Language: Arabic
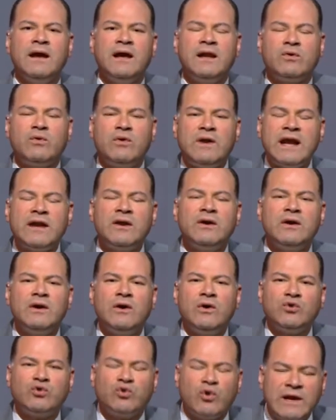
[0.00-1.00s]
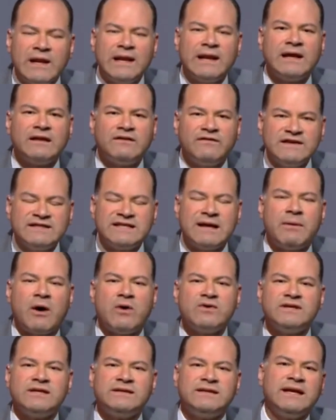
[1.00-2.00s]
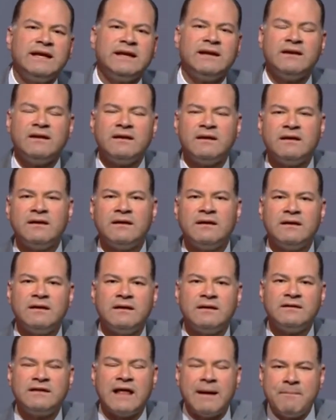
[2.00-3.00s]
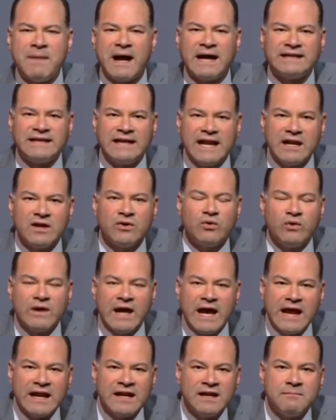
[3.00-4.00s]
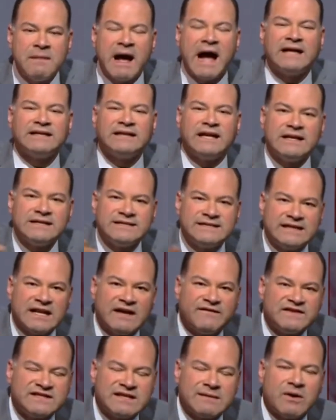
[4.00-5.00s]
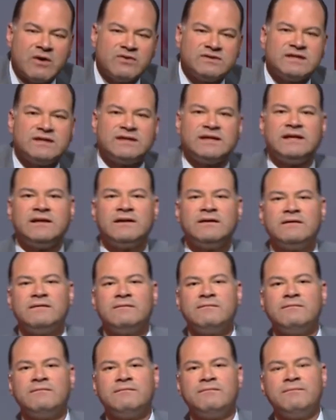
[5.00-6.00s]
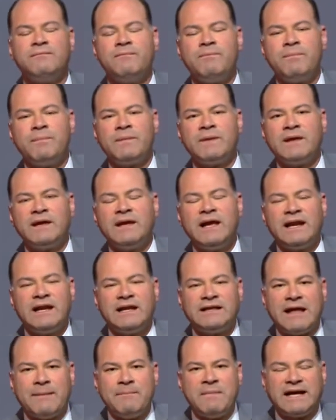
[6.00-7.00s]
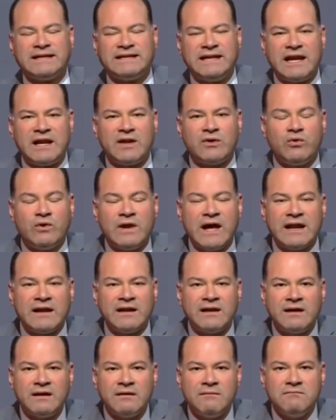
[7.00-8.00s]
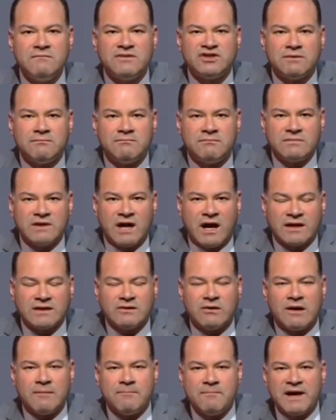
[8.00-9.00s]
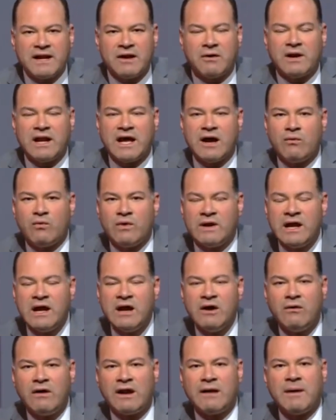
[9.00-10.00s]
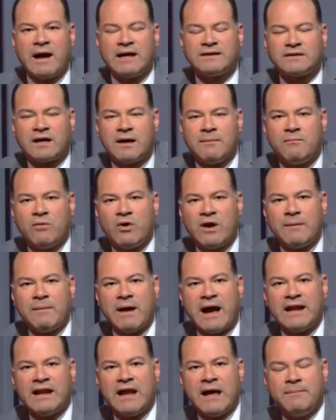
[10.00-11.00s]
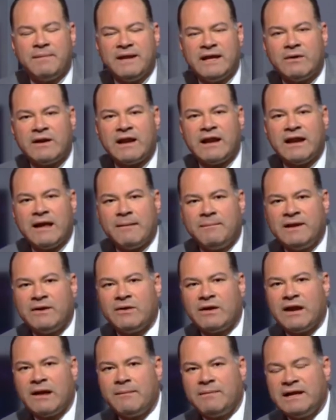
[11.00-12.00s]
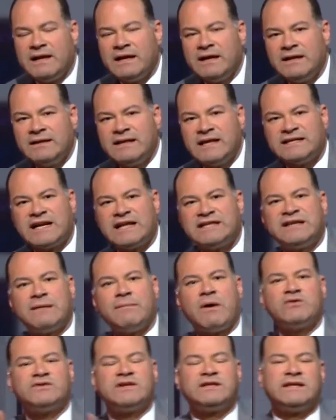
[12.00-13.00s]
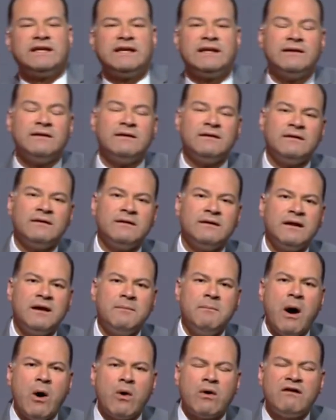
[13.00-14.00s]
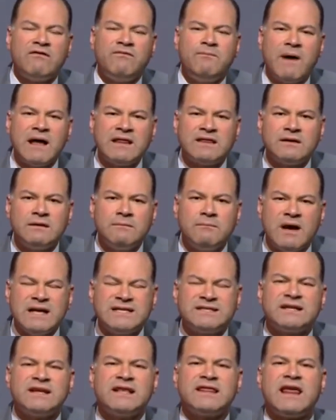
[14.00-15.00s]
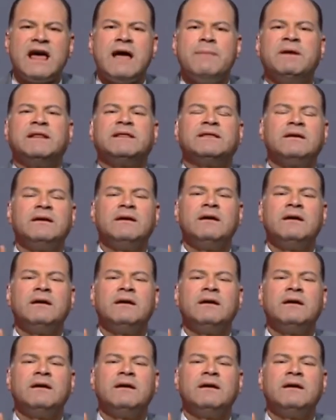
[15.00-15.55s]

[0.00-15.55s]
الجولان احتلت في 67 تم احتلال الجولان مع احتلال سيناء في 67 يعني تم احتلال الجولان مش النهارده ولا امبارح ولا اول ولا مع ترامب ولا مع اللي قبليه ولا اللي قبليه ولا اللي قبليه ده سنه 67 موقف مصر ثابت